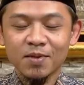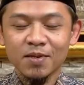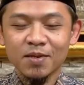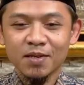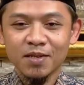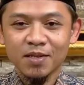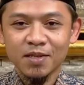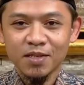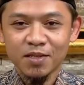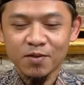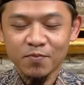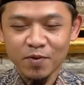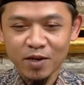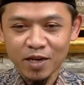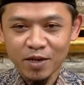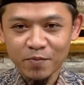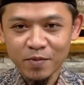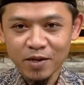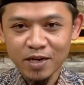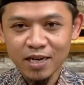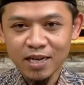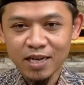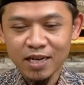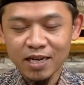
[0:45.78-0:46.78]

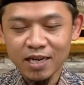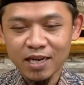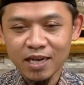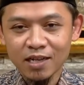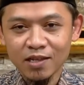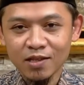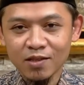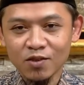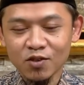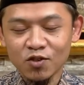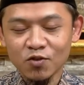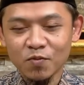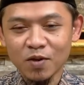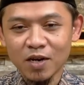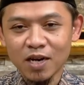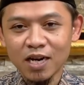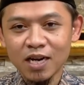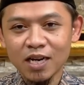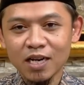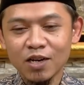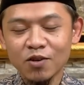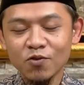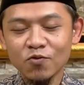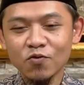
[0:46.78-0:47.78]
Sebagaimana Allah
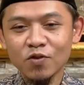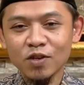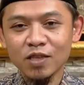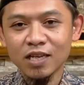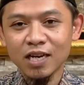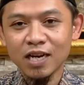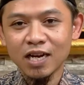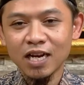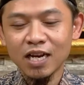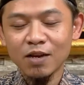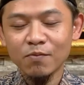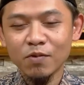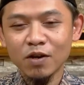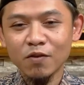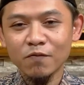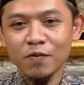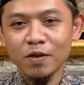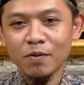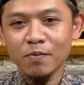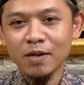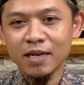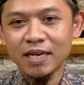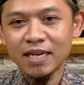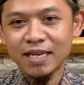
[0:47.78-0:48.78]
Subhanahu wa taala
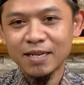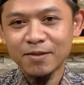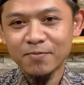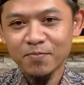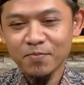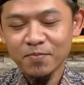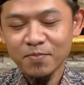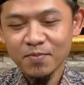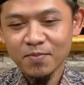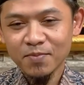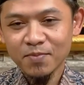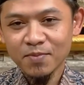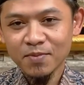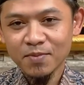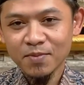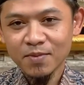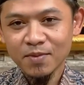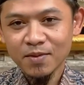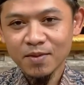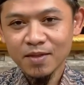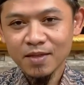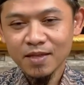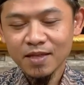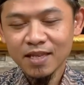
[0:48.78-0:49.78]
berfirman
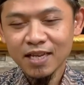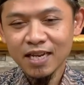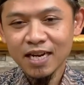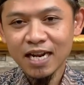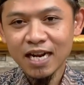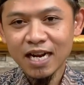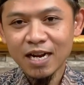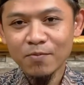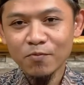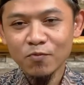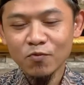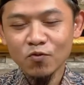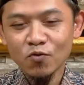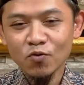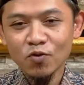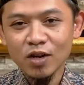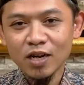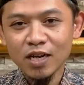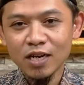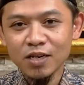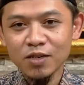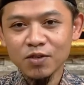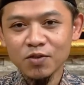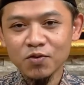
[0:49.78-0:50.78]
di dalam
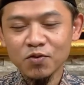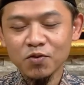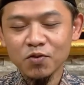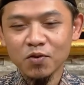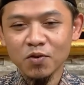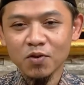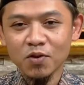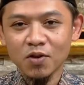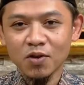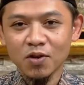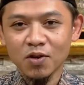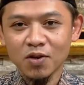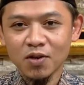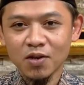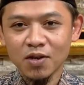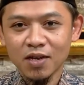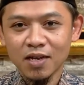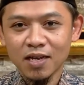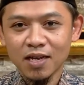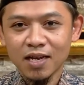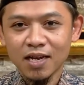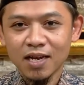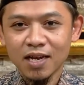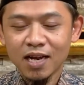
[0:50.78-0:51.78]
Quran surah
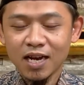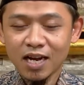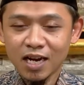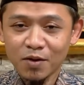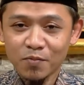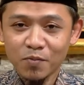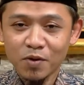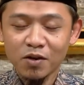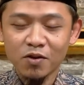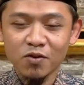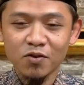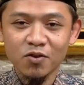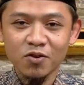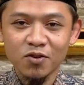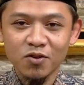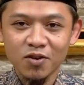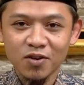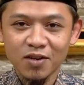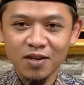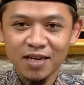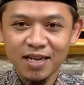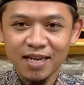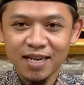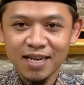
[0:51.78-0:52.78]
Al-Baqarah
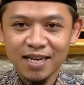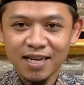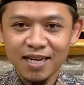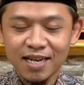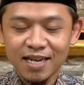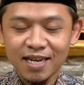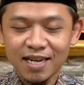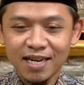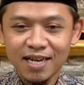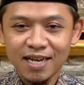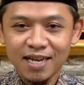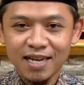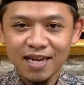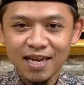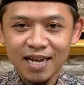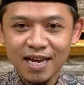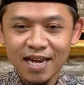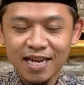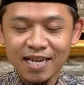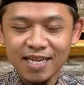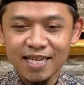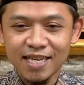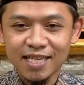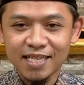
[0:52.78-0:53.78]

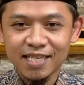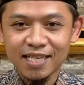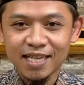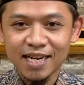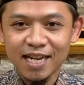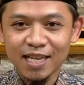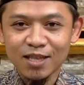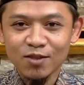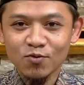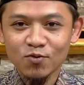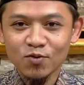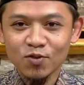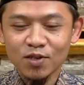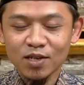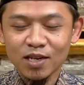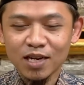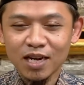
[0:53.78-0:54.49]
ayat 183